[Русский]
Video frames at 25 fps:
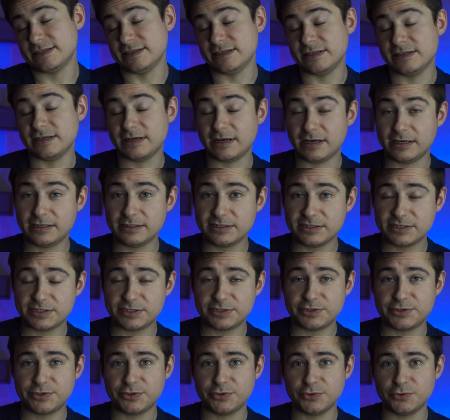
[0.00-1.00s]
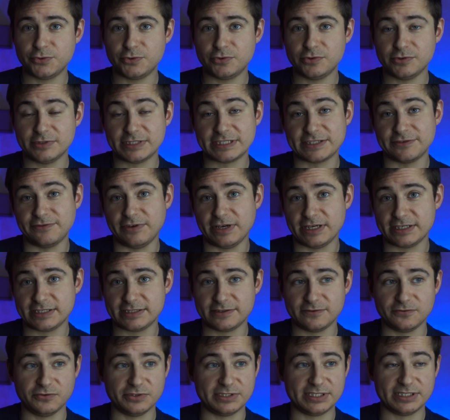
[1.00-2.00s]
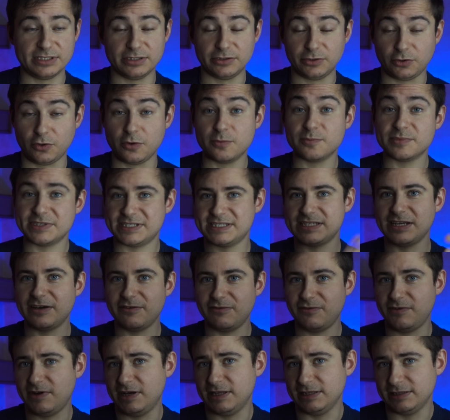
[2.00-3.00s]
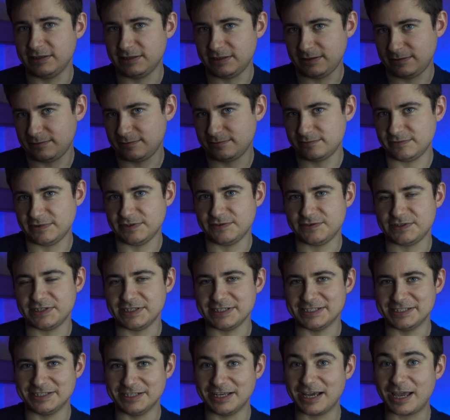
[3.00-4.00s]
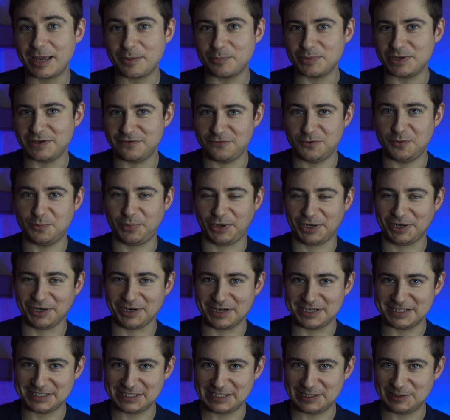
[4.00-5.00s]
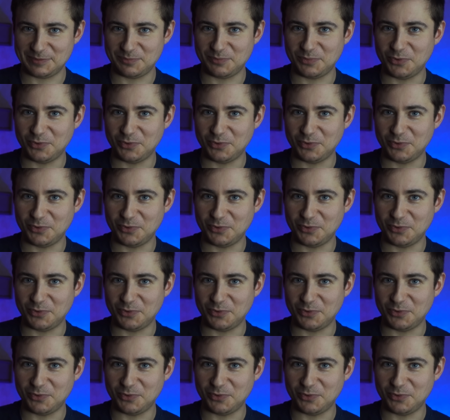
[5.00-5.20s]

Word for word: гениальностью связывают синдром Саванта. Мы все знаем его прекрасно